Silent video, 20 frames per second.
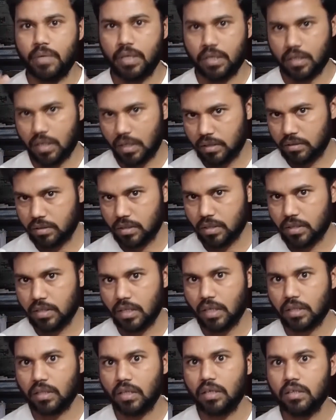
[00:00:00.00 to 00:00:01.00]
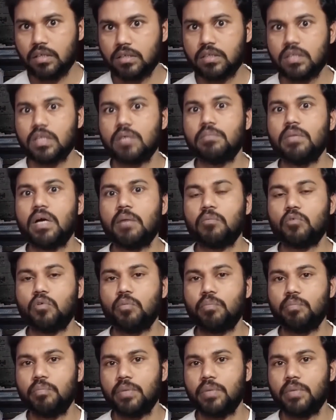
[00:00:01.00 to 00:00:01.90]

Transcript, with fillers: पैन कार्ड से किया था इसलिए मैं आपको